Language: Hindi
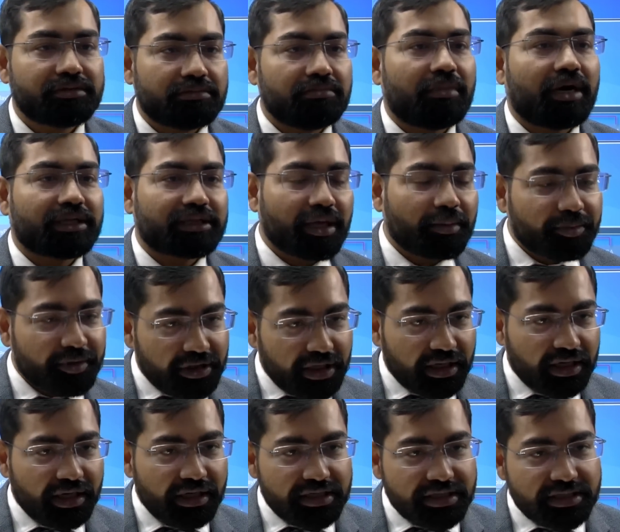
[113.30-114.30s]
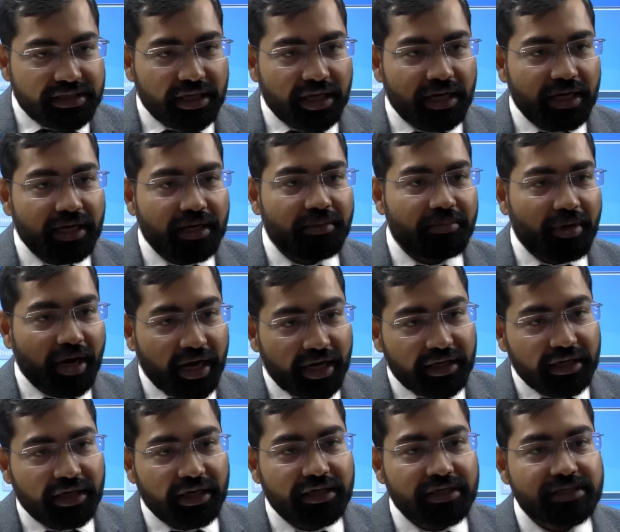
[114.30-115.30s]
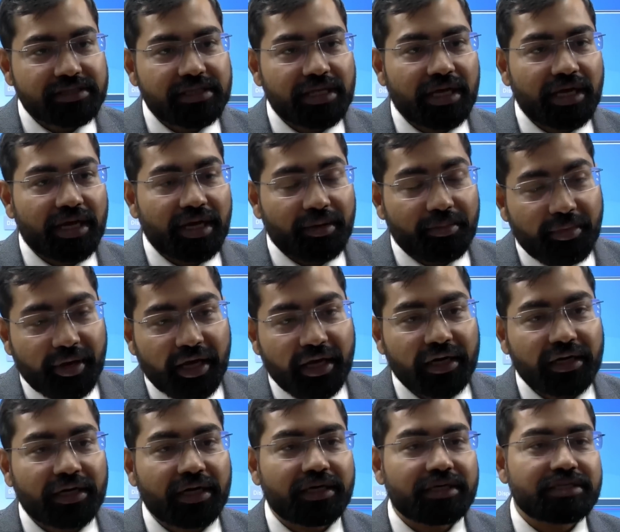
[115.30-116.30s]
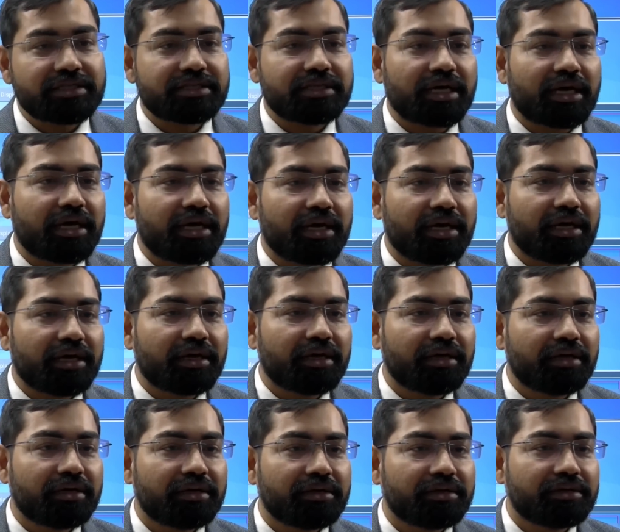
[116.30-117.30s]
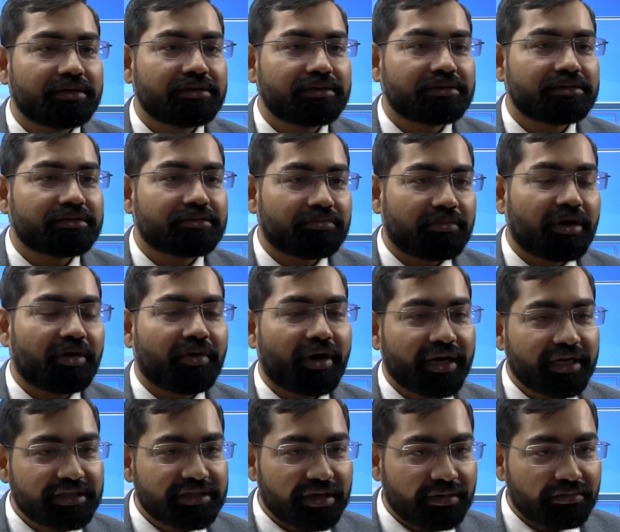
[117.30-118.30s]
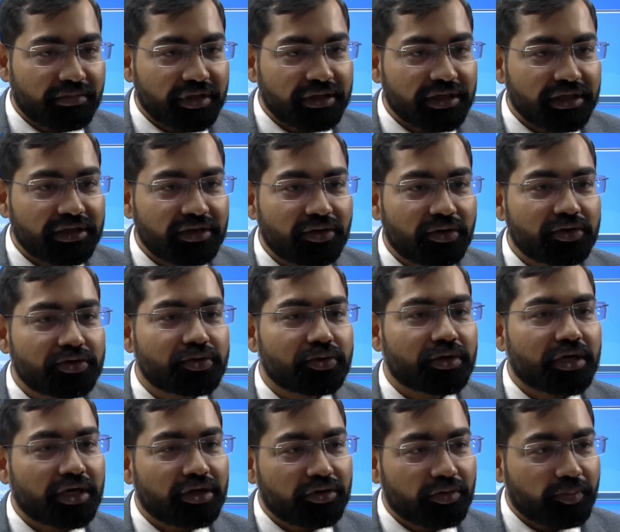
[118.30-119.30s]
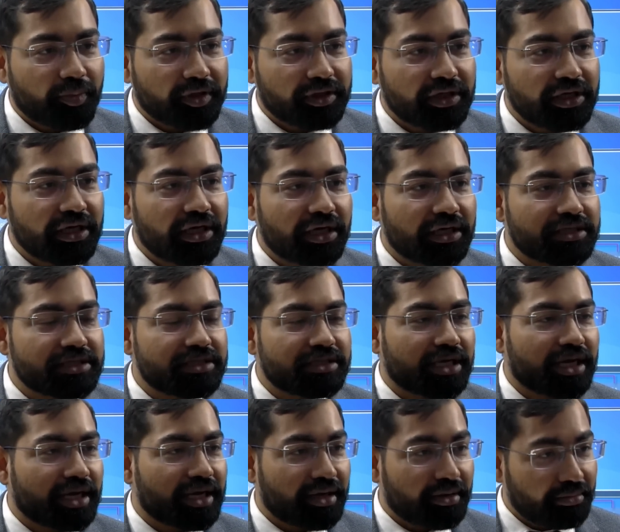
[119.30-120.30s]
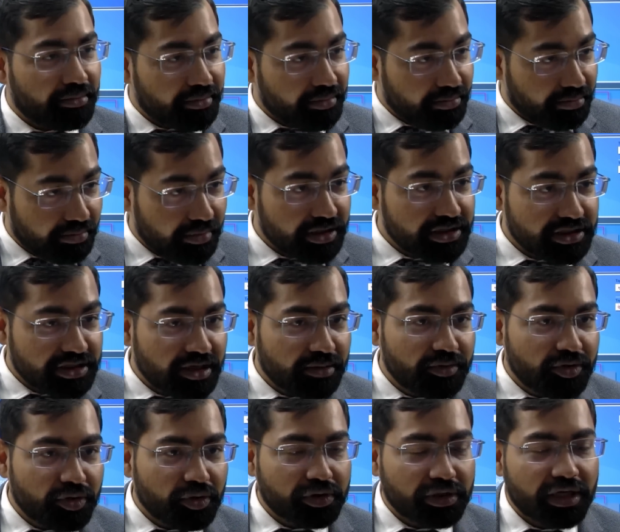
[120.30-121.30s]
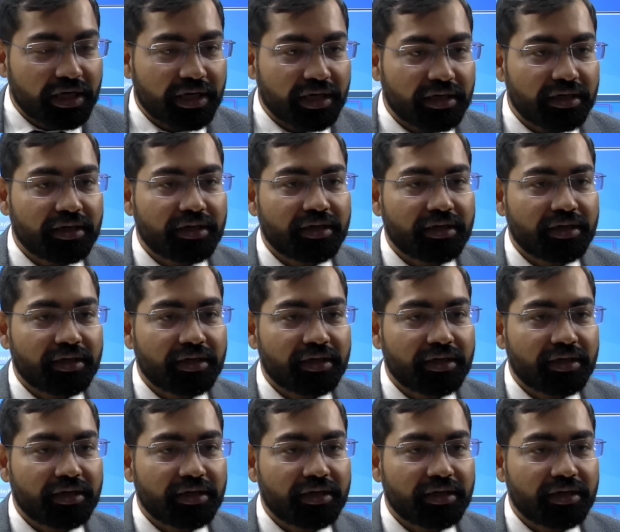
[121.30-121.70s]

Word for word: माता पिता का रिश्ता है भाई का रिश्ता है बहन का रिश्ता है वैवाहिक संबंध यदि हो चुके हैं तो पत्नी का रिश्ता है बच्चा भी होता है